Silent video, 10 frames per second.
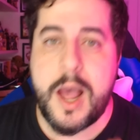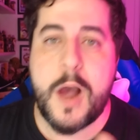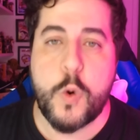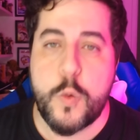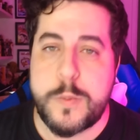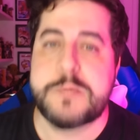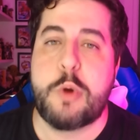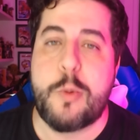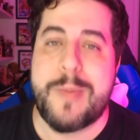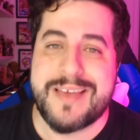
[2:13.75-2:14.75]
Algumas
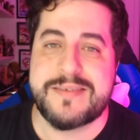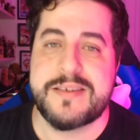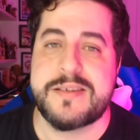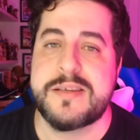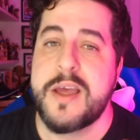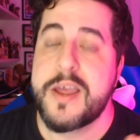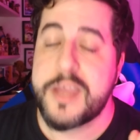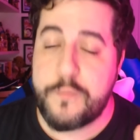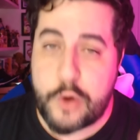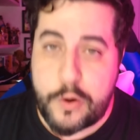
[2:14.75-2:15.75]
promessas
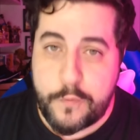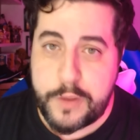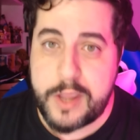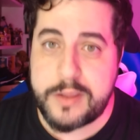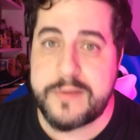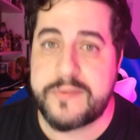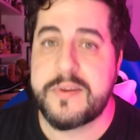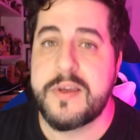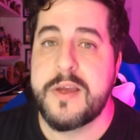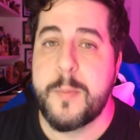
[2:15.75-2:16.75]
que foram feitas